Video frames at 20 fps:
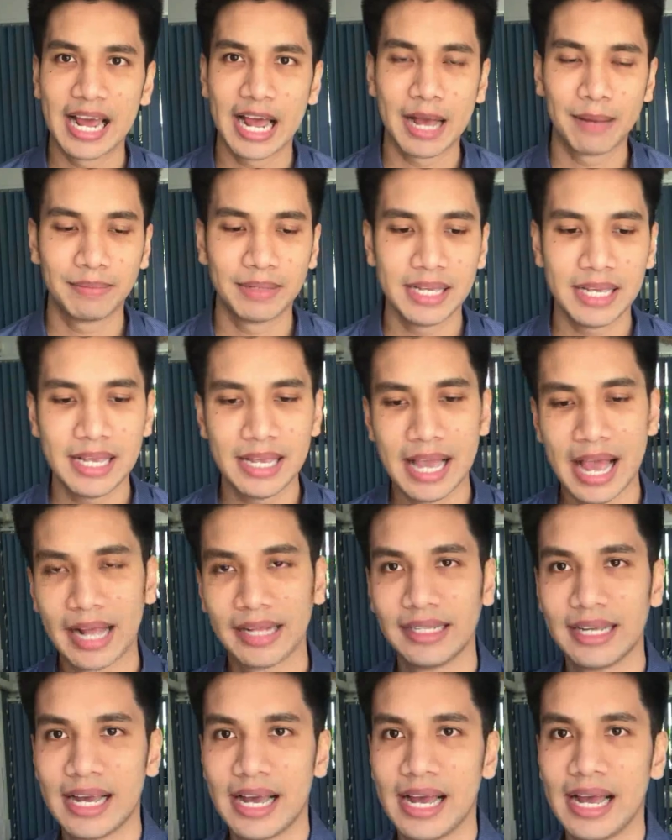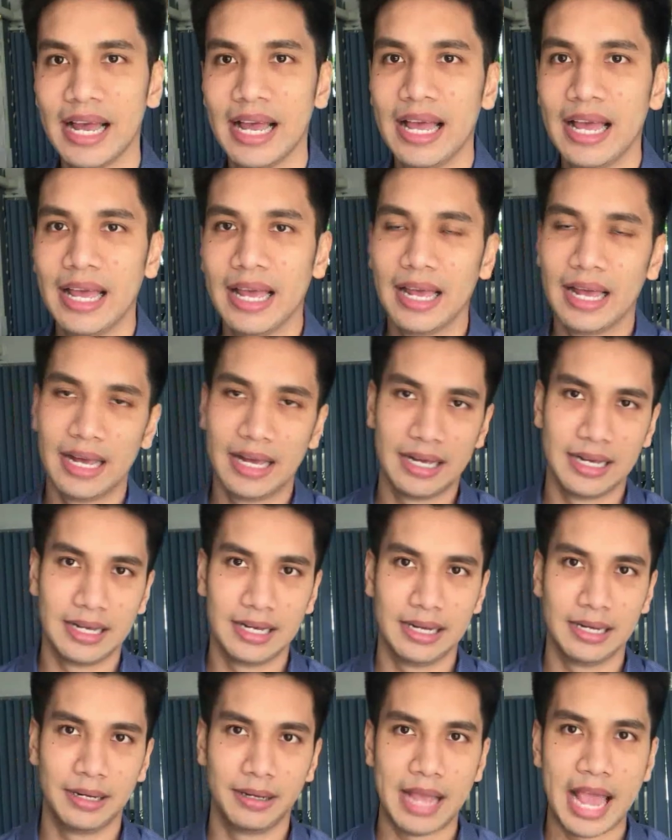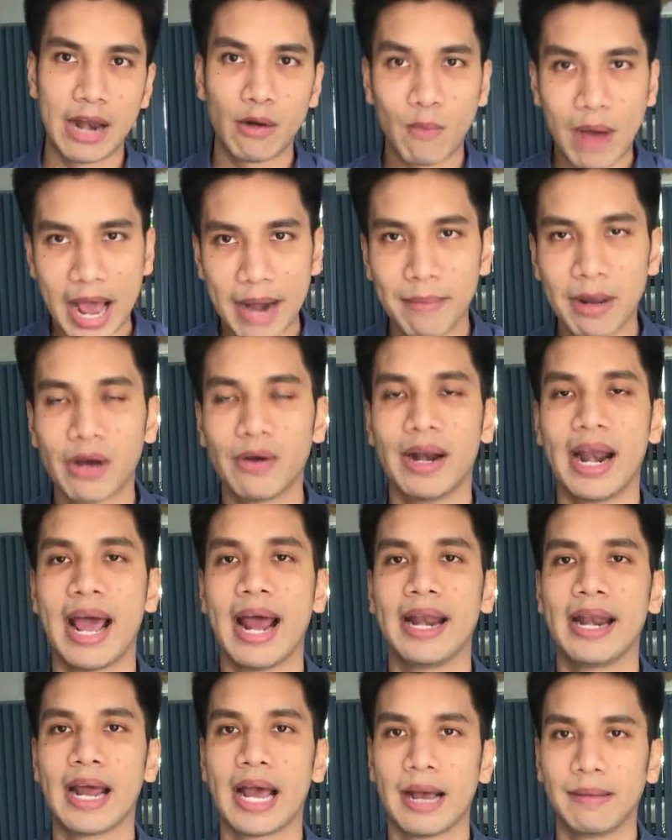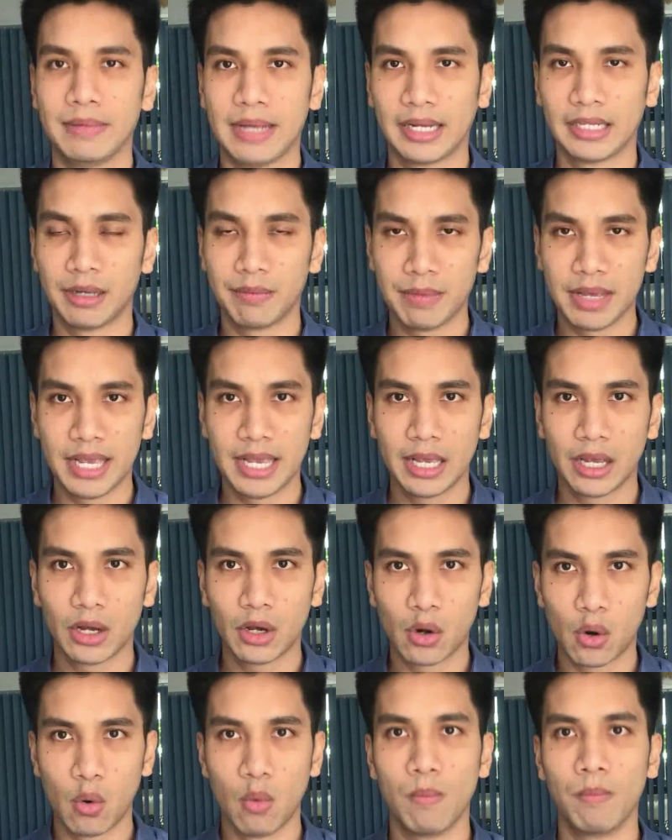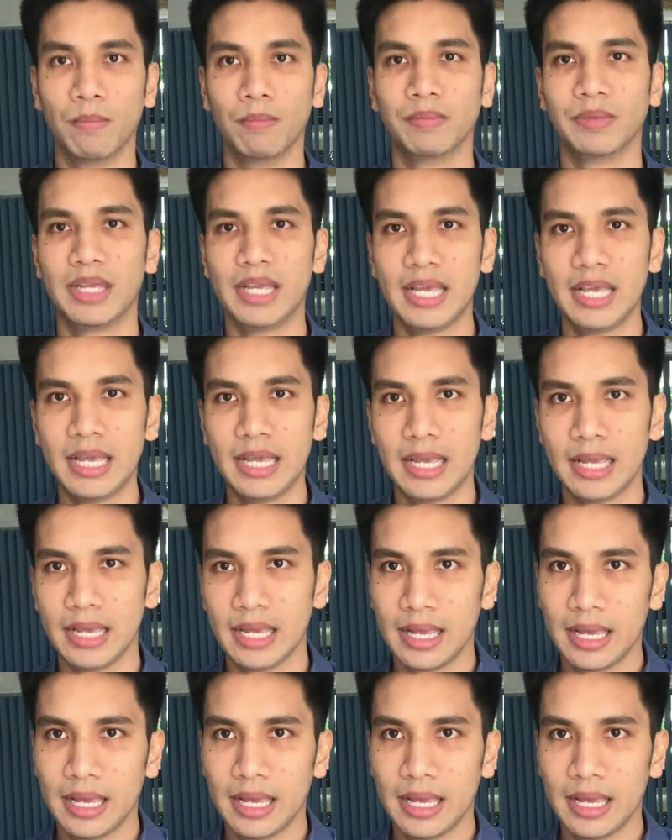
นะครับที่อยากจะแอดวานซ์มากกว่านั้นนะครับ อยากจะมีกลุ่มที่